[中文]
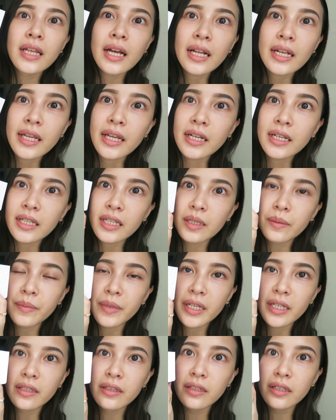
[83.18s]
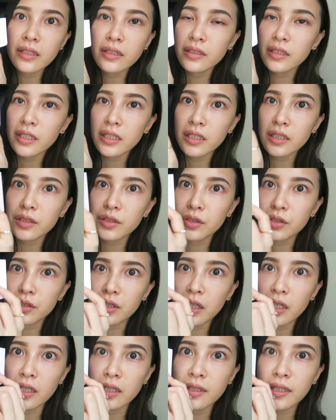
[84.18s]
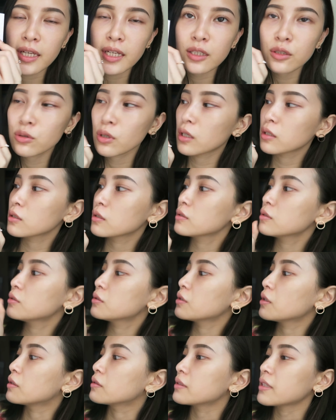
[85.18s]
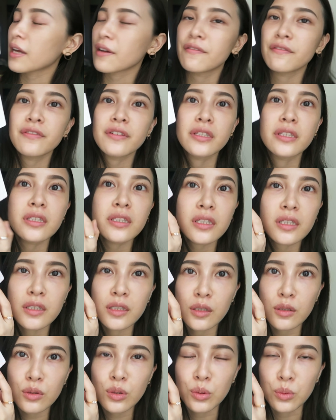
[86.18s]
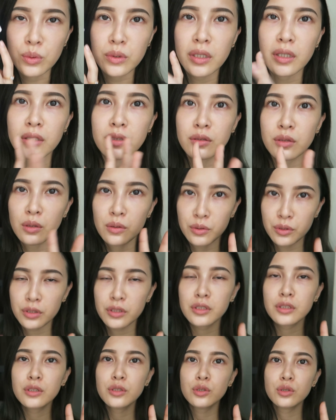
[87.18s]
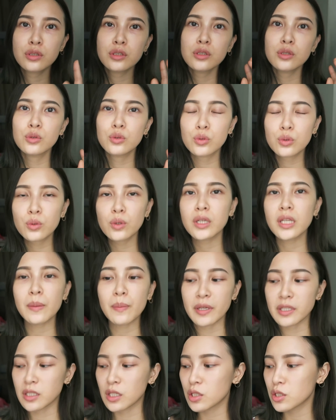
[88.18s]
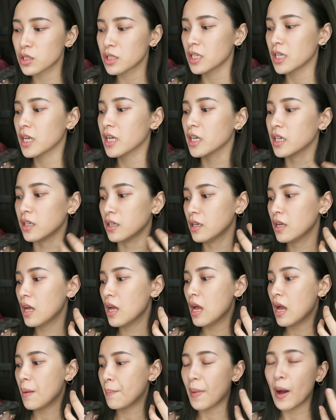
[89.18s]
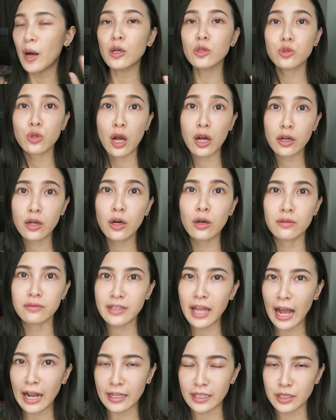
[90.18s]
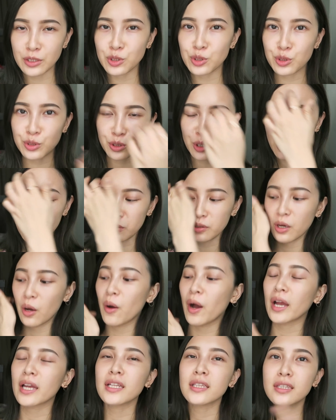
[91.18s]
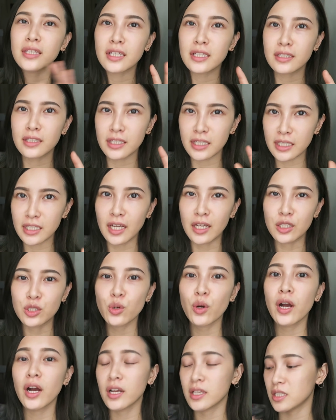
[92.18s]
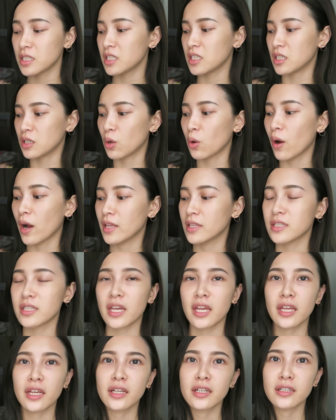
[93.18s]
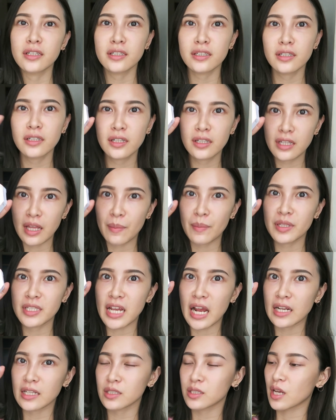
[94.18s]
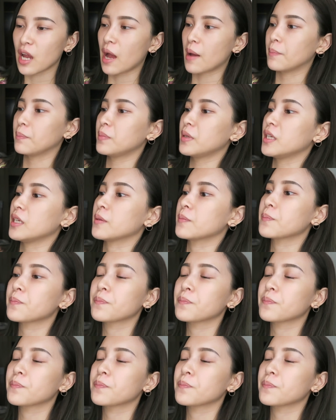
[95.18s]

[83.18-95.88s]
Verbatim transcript: 它连里面的那个纸盒内装都是这种淡粉色的图腾。总之就是，如果你本身是一个包装控、大理石控的话，一定第一眼就会很喜欢这一个。他们家的产品，